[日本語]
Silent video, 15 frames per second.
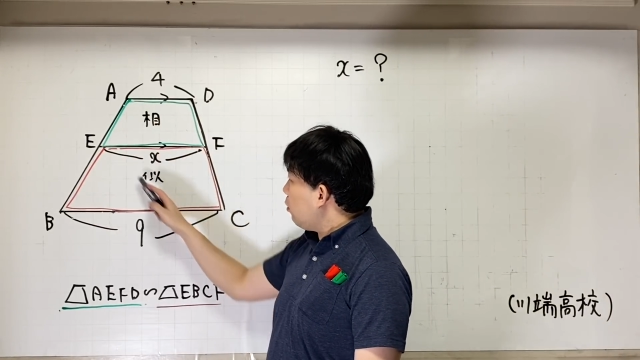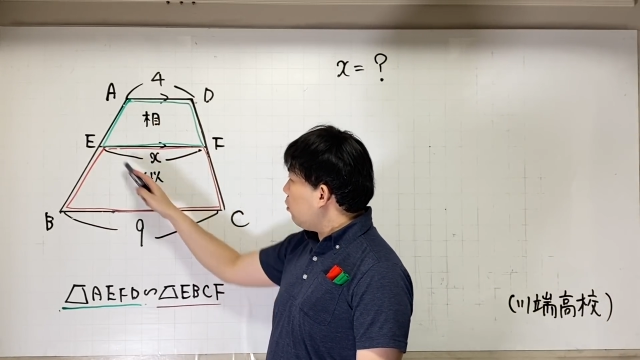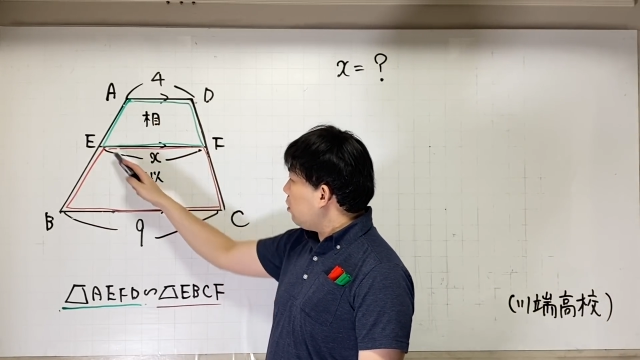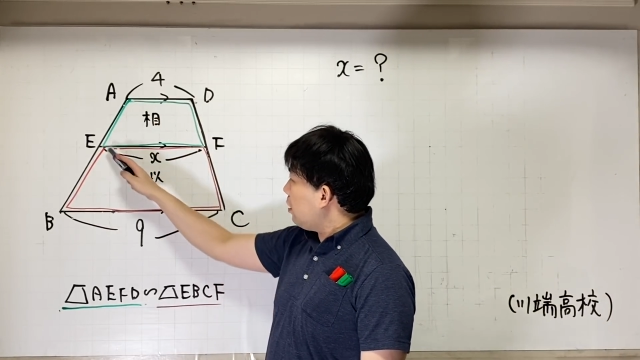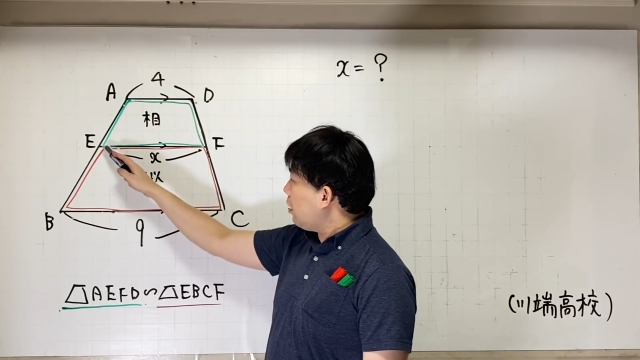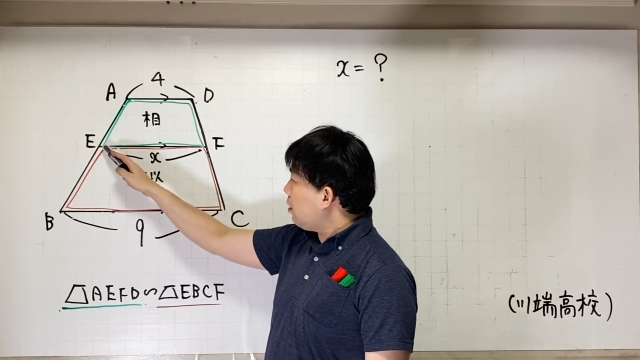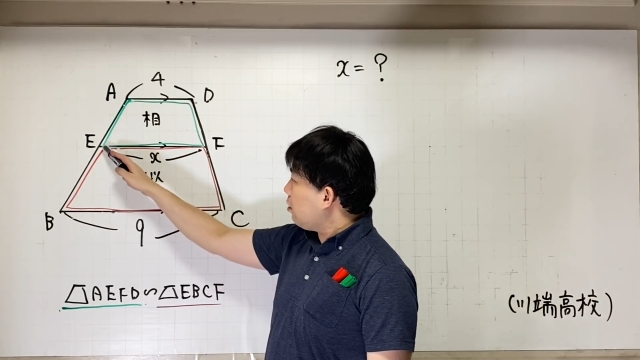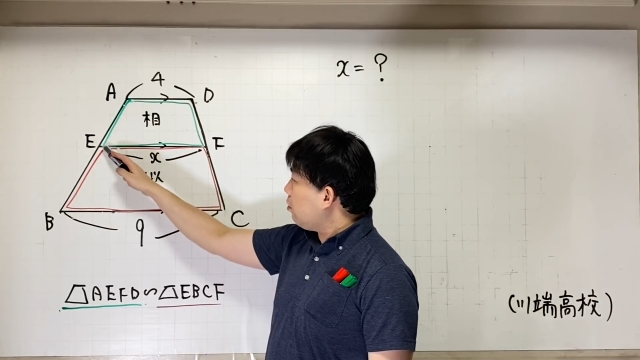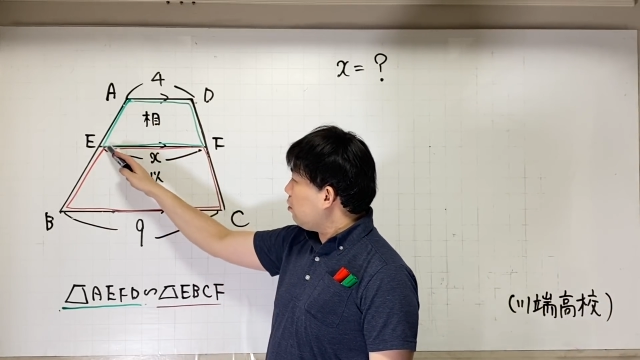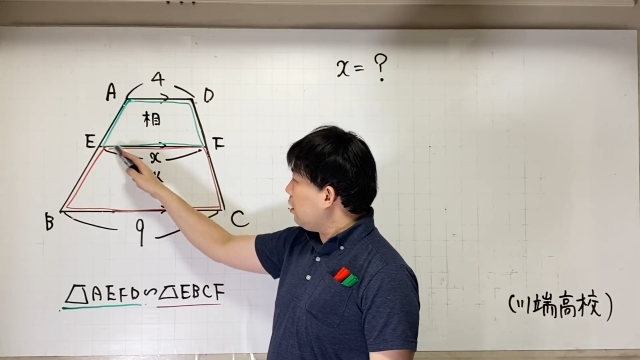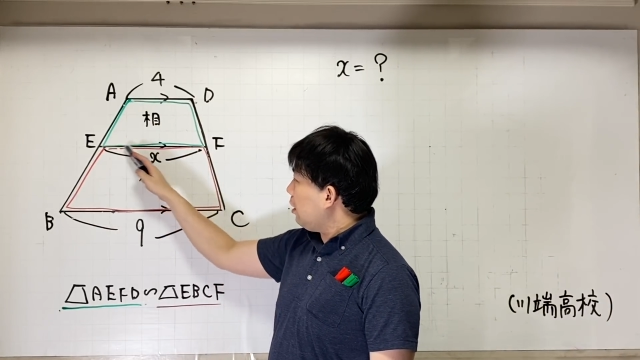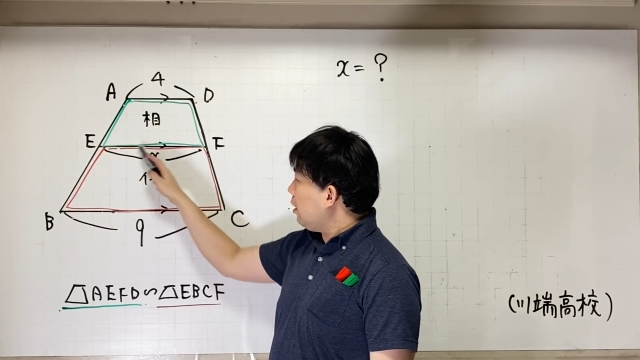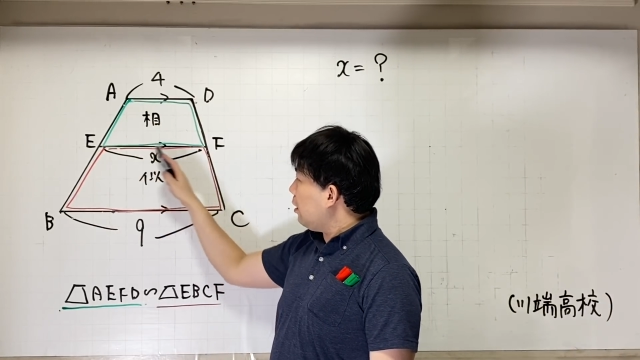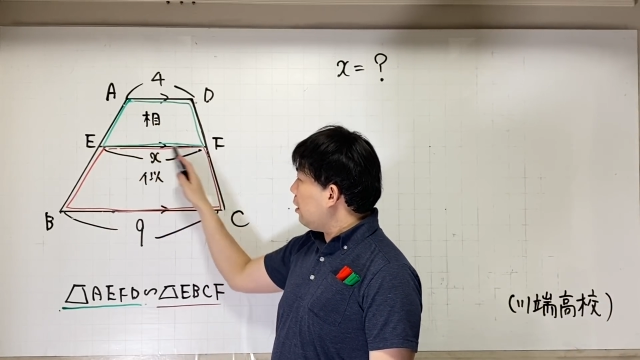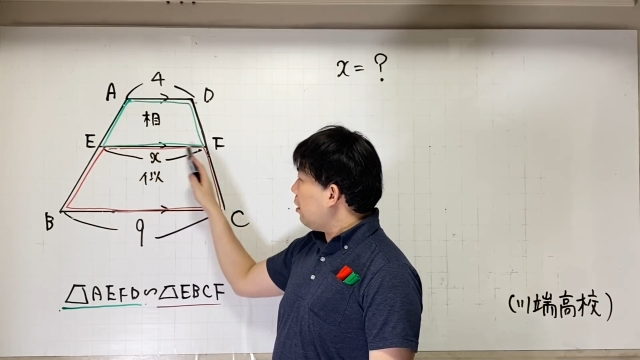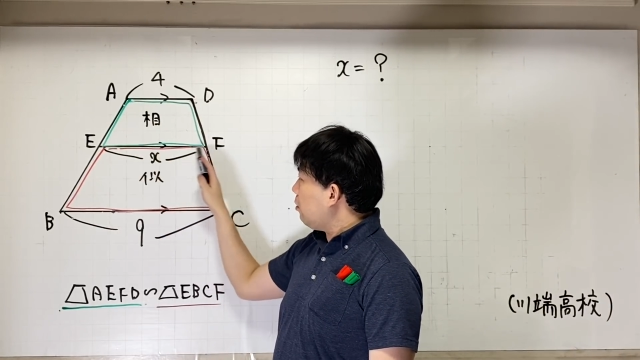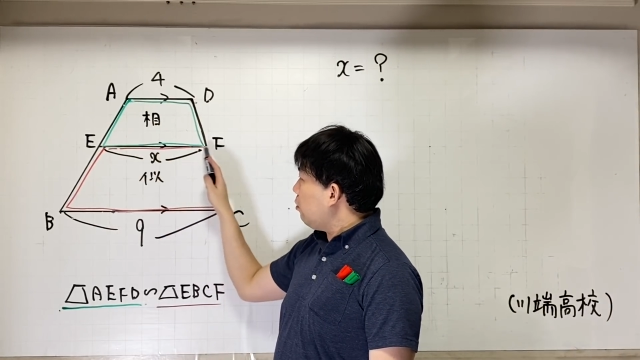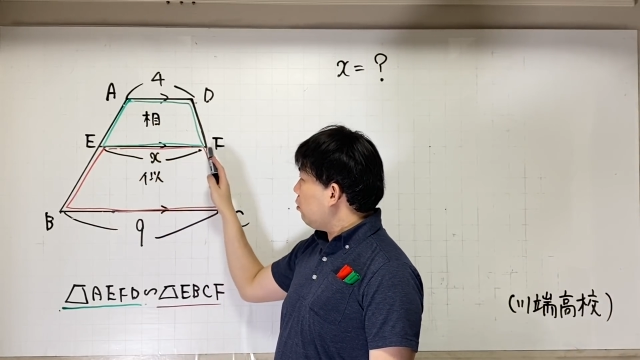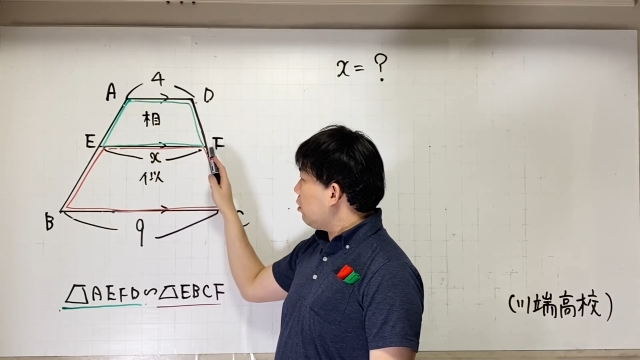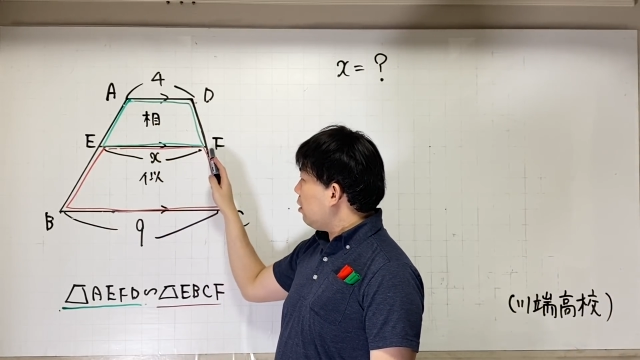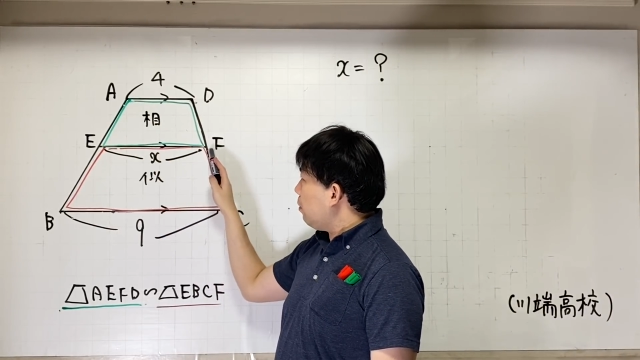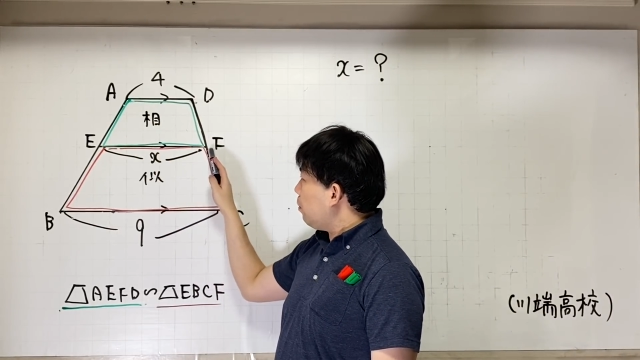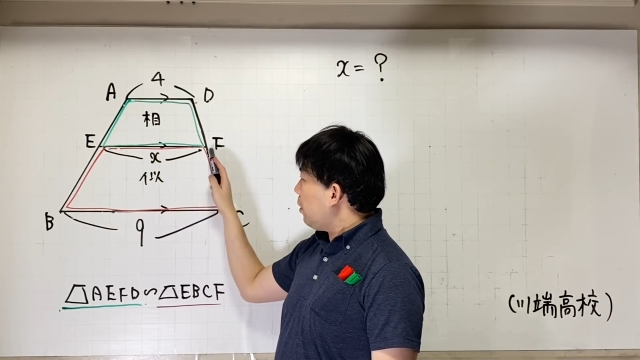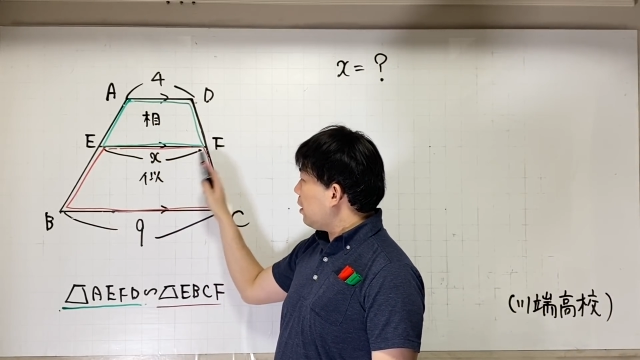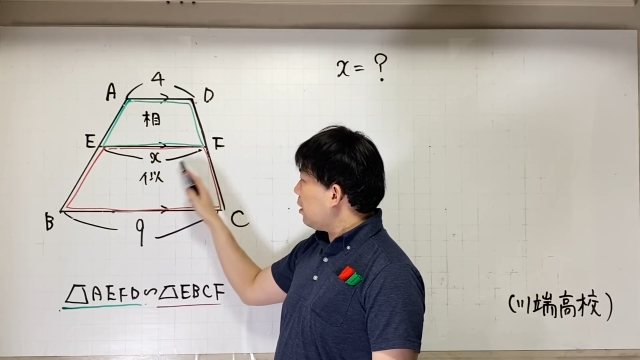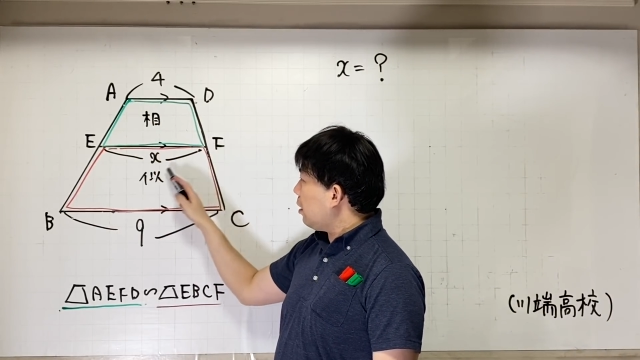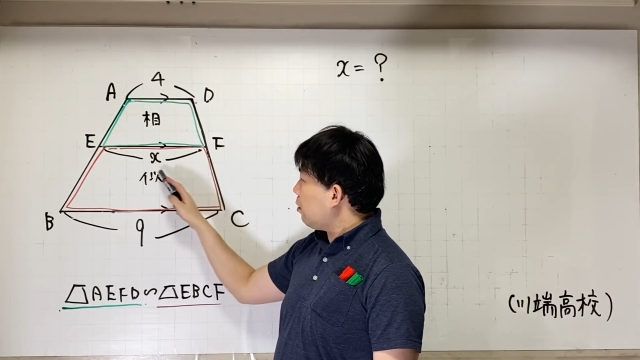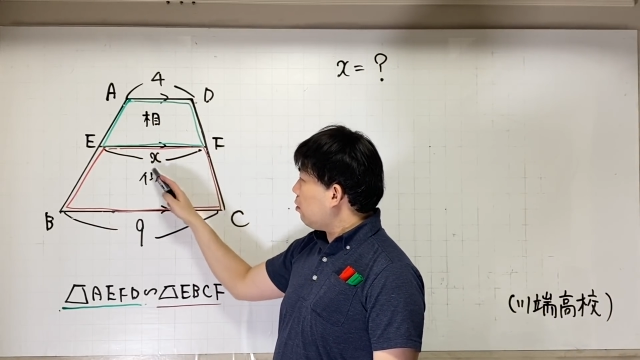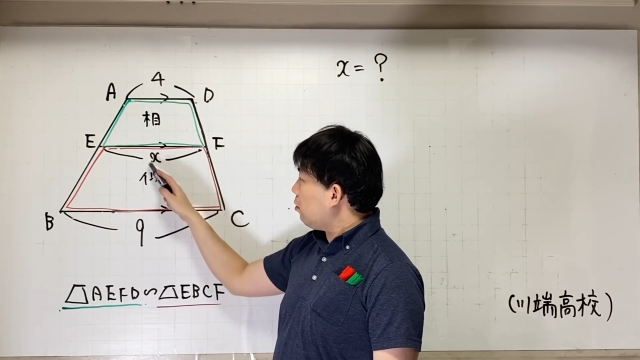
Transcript: 行になるように EF を引っ張って、